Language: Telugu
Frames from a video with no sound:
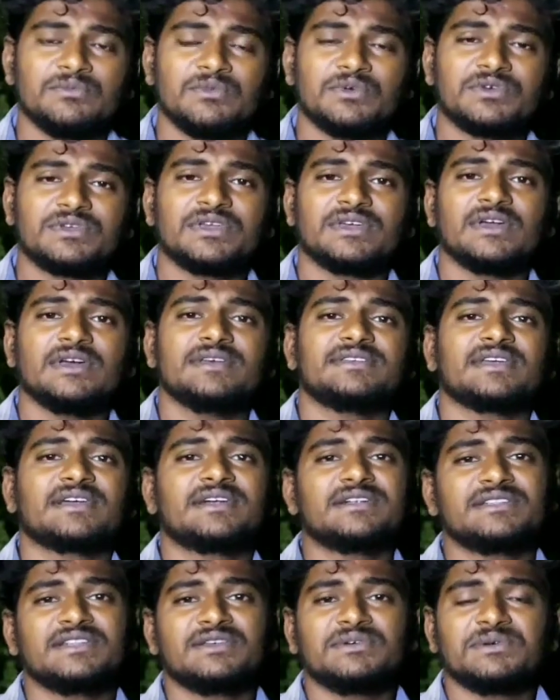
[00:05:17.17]
ముఖ్యంగా
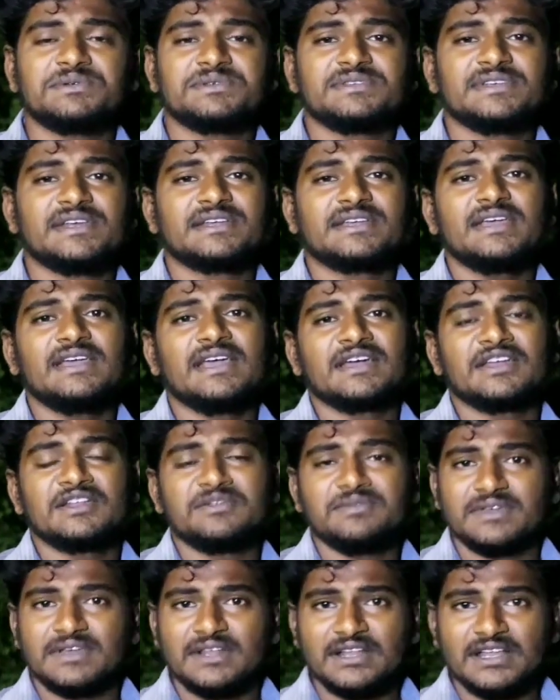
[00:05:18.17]
సెకండ్ థింగ్ వచ్చేసరికి
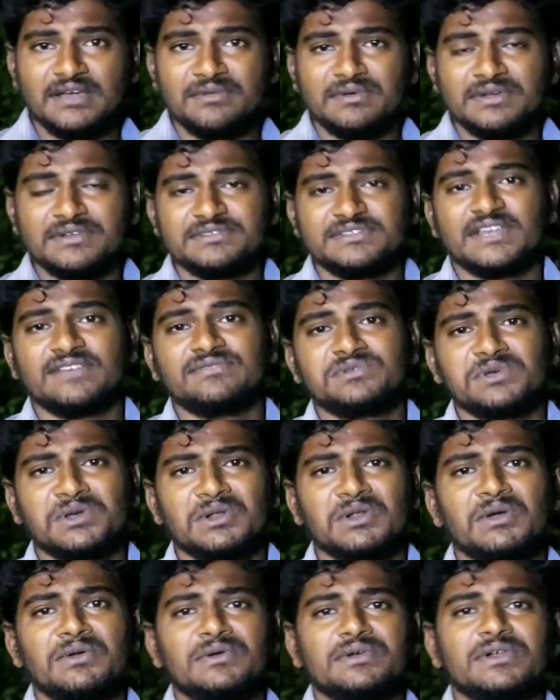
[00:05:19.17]
ఎకనామికల్గా మనం సేఫ్
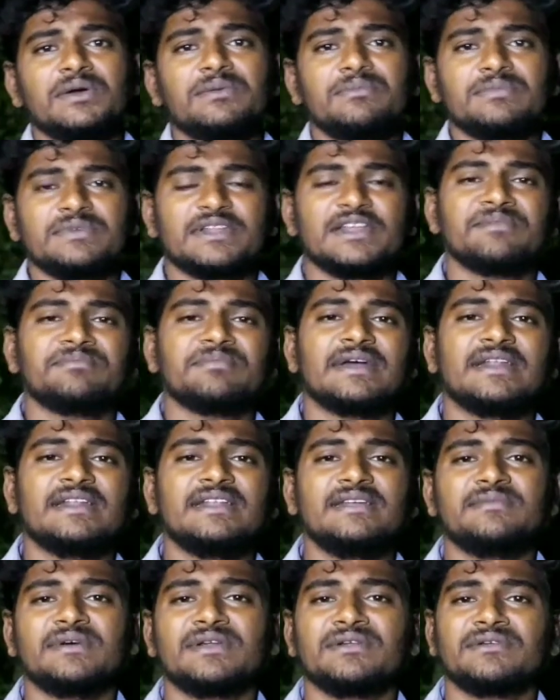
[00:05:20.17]
జోన్లో ఉంటాం రేపు
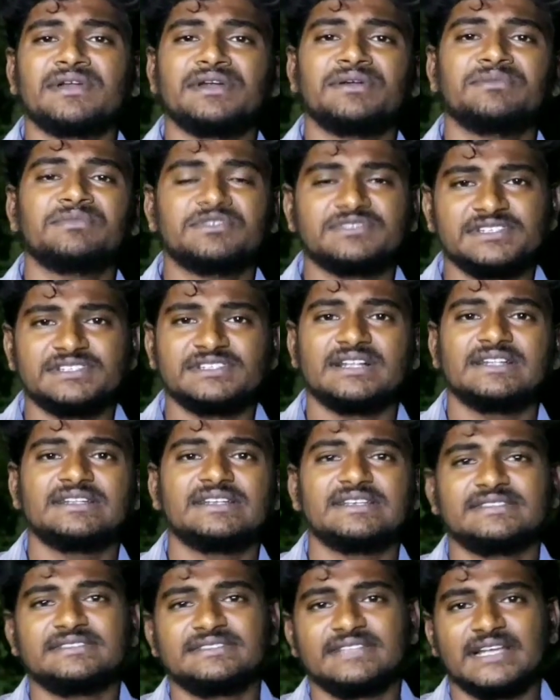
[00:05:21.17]
మళ్ళీ మనం రెండు మూడు సీజన్లు
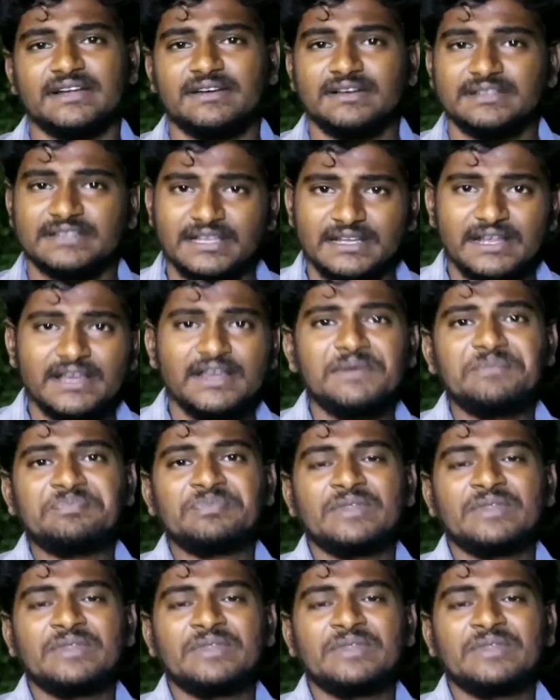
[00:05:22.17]
చేసిన తర్వాత అయినా